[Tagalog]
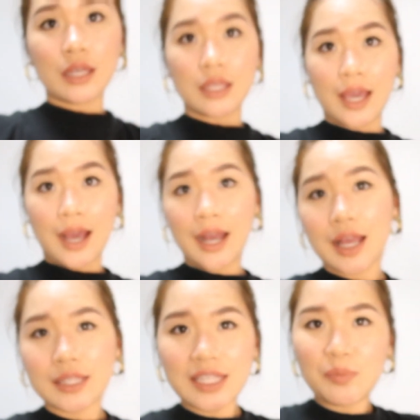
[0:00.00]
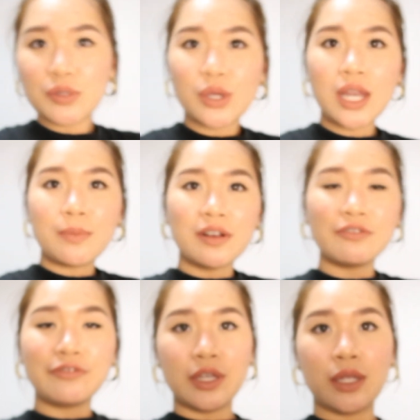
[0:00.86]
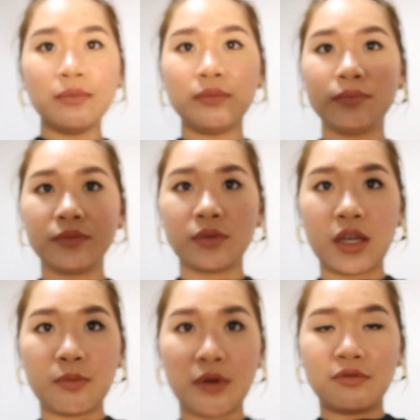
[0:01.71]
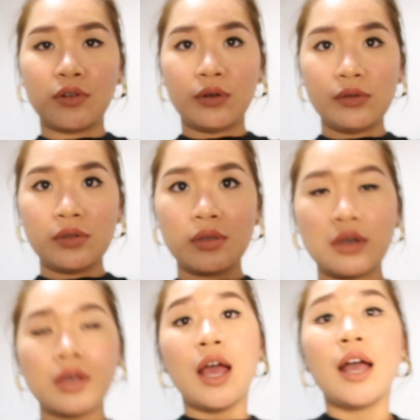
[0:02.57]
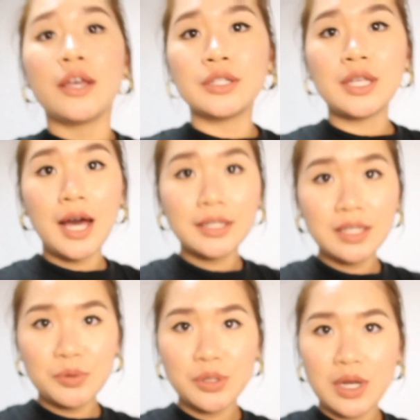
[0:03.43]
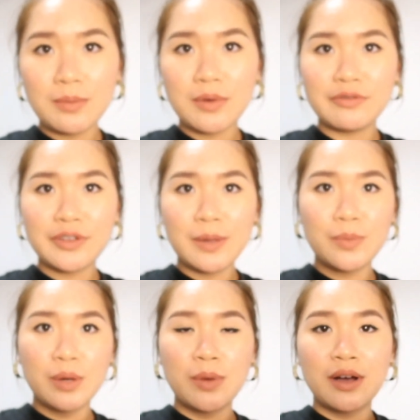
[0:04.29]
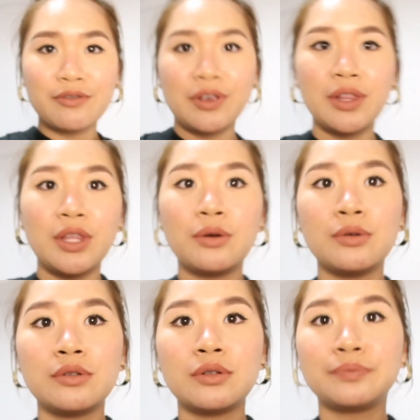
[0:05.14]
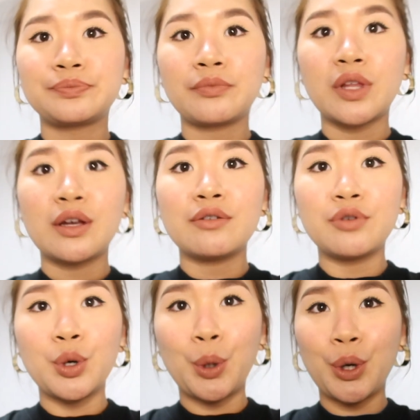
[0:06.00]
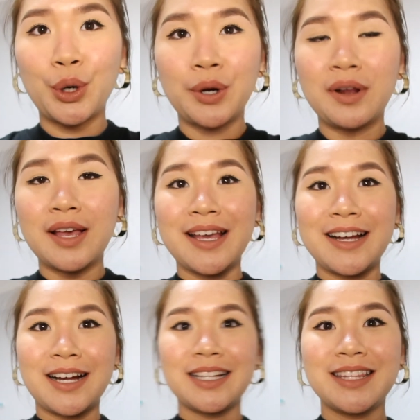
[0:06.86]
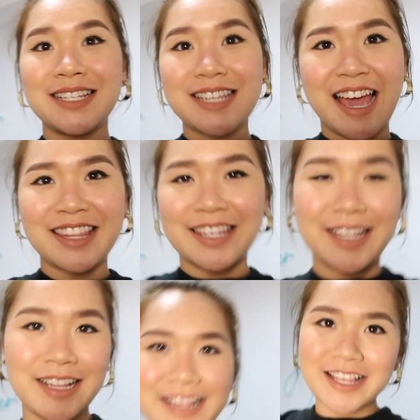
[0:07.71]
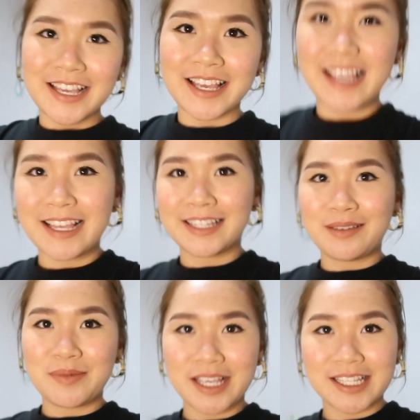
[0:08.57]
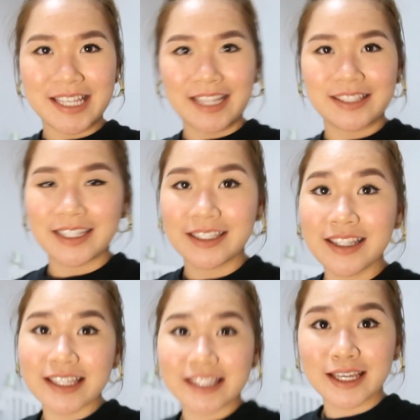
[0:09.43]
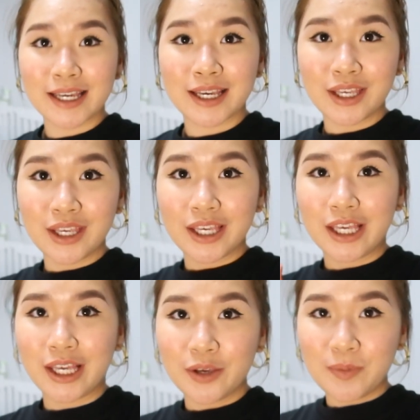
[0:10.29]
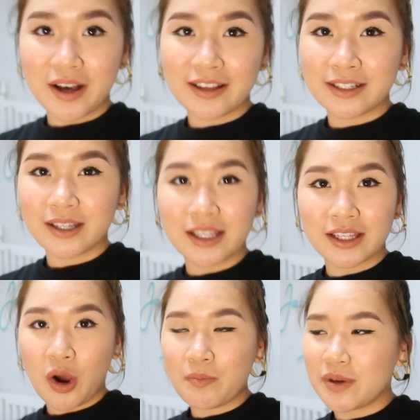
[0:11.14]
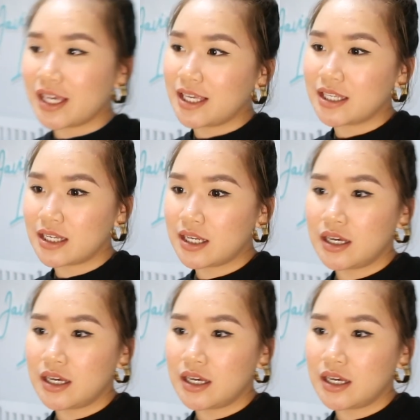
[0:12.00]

yeah, kakatapos ko lang mag-film. Ay, mag-focus. Ayan, kakatapos ko lang mag-film ng mga videos for the channel. And I'm excited kasi yung mga topic is,